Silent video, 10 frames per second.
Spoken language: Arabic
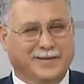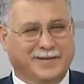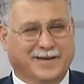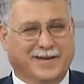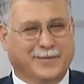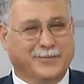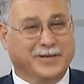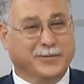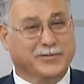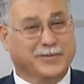بك أهلا
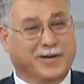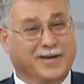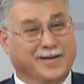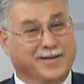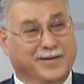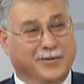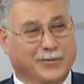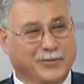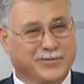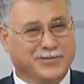بك وصباح الخير
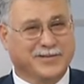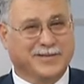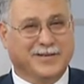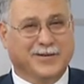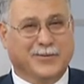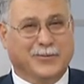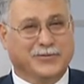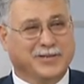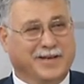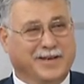للقدس وإن
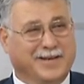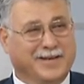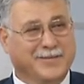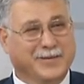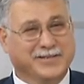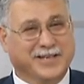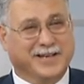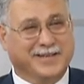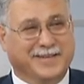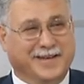شاء الله كما
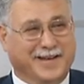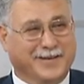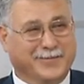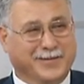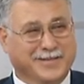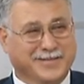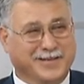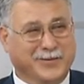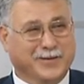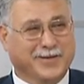شاهدنا علم
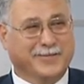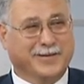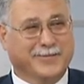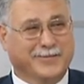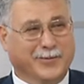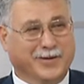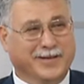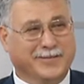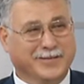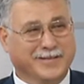فلسطين ورفرف فوق
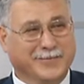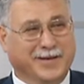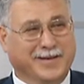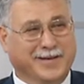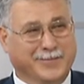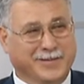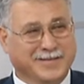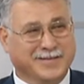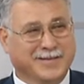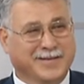سماء
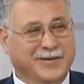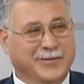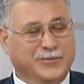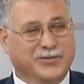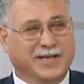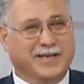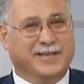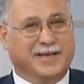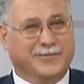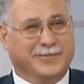نابلس نشاهد
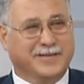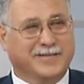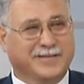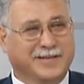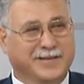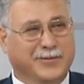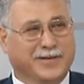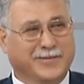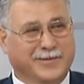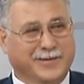علم فلسطين
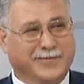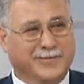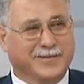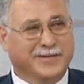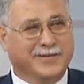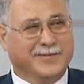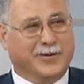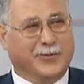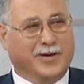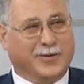ورفرف
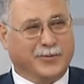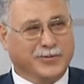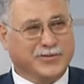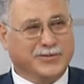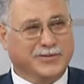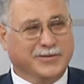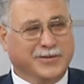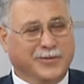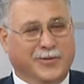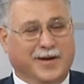فوق القدس
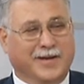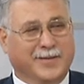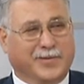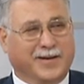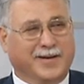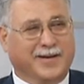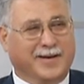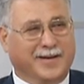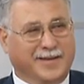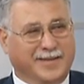وأن يبقى
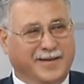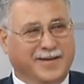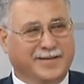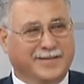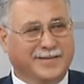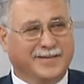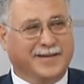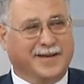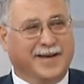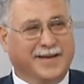الأذان
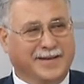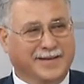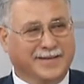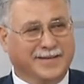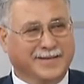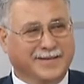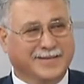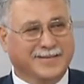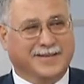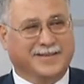عاليا
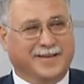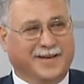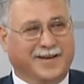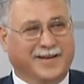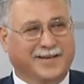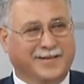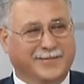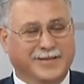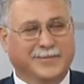صداحا في